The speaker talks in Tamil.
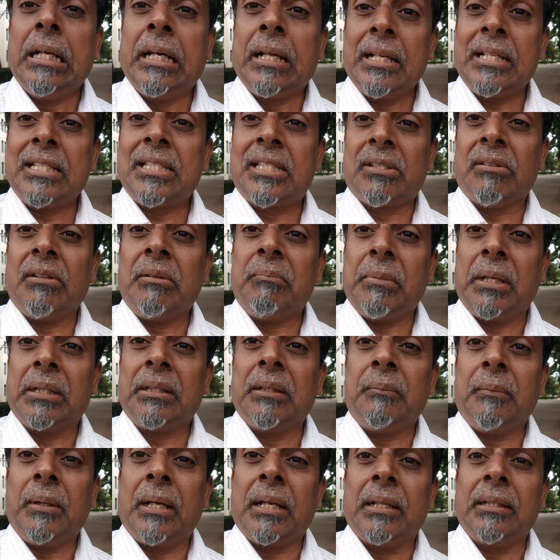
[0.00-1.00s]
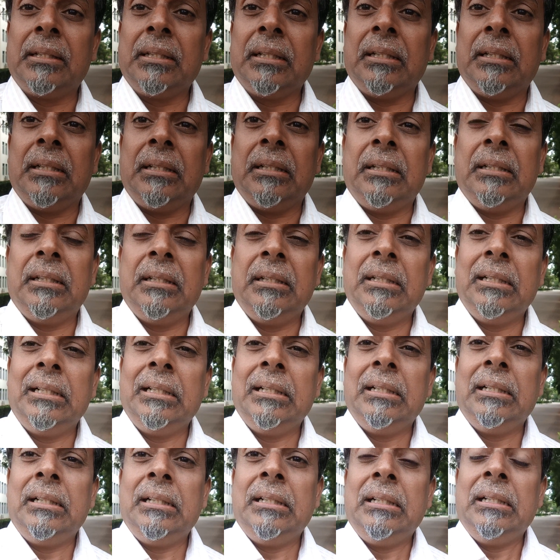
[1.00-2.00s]
கிறிஸ்தவ மதமானது
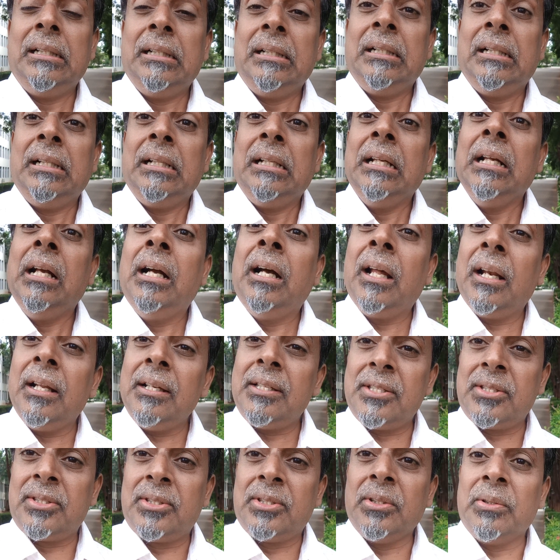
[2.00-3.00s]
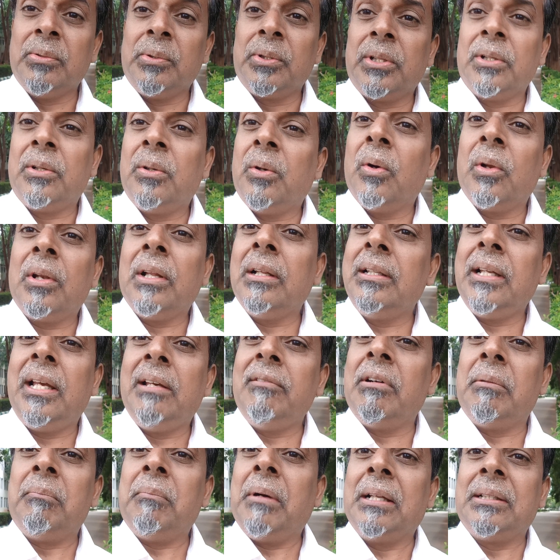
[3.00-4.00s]
கிறிஸ்து ஒரு குல
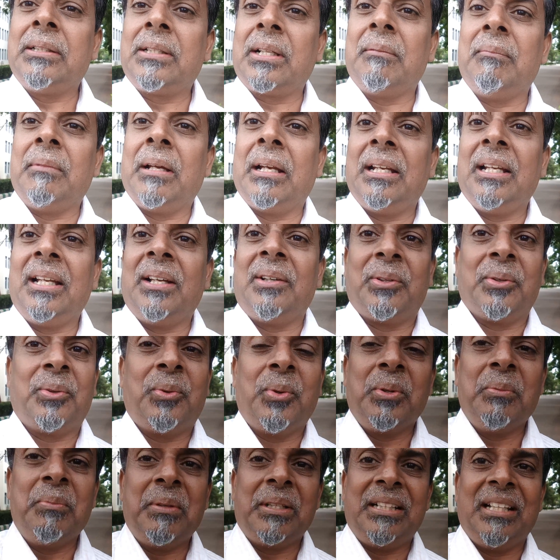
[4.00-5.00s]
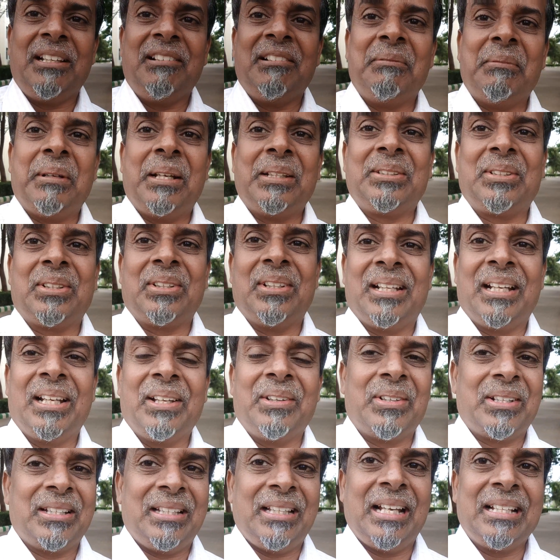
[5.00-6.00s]
தெய்வம் அல்ல ஒரு குடும்ப தெய்வம்
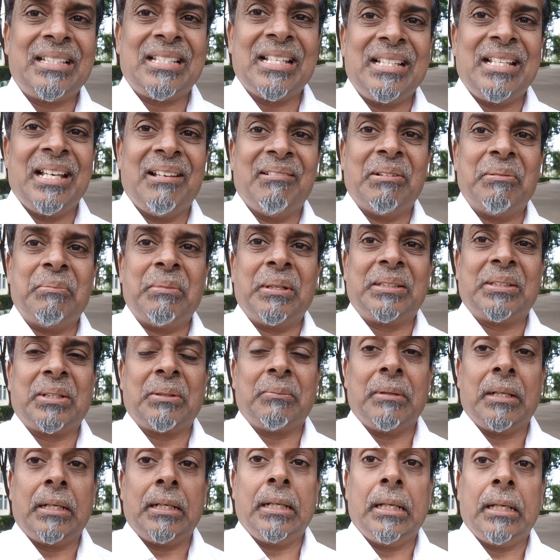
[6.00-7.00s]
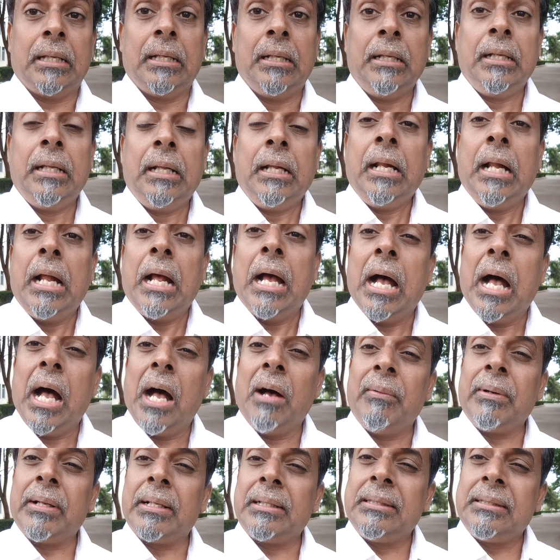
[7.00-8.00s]
மாத்திரமல்ல ஒரு தேச தெய்வம் மாத்திரமல்ல
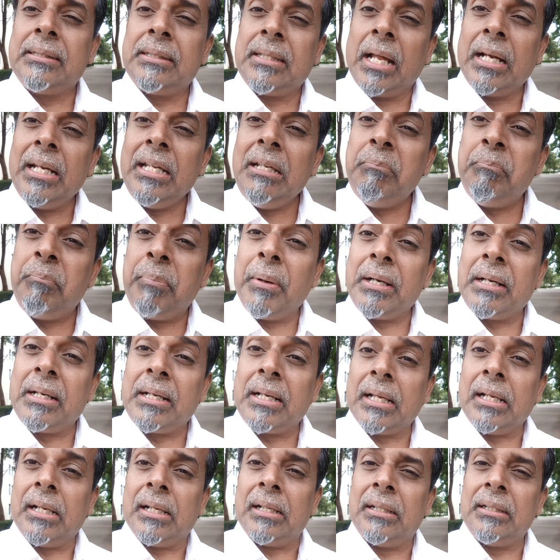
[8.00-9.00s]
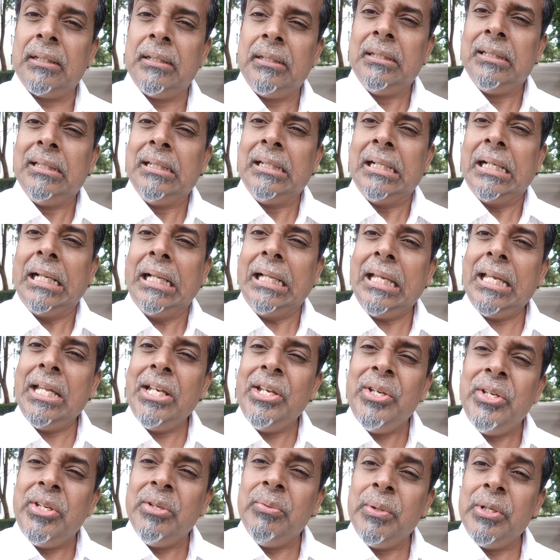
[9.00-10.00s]
அவர் தனிப்பட்ட
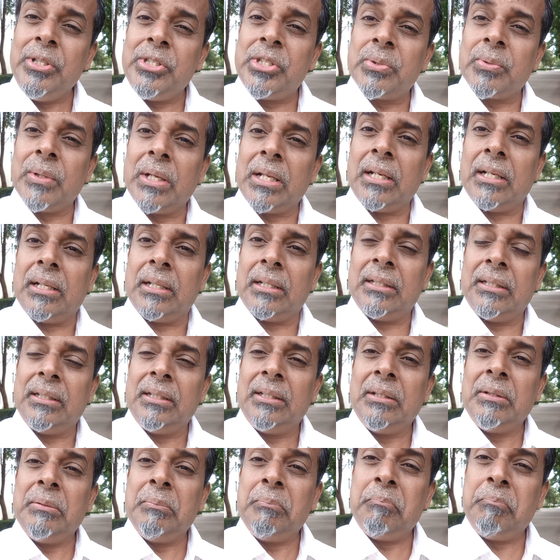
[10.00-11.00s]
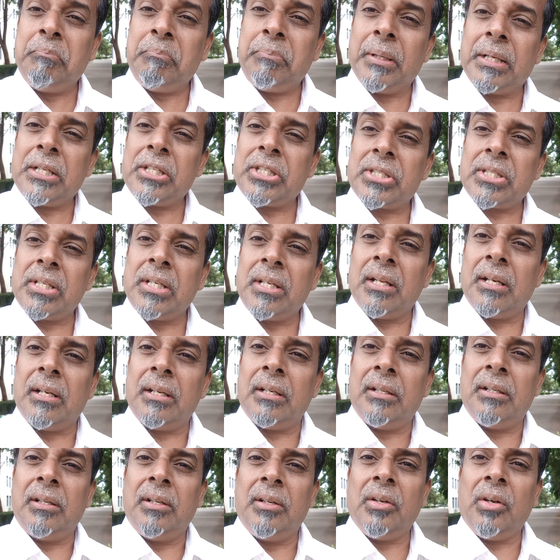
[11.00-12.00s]
இண்டிவிஜுவல் பர்சனல்
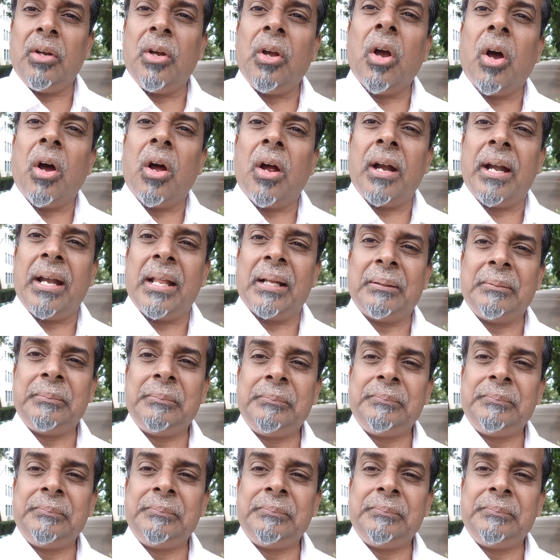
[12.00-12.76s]
காட்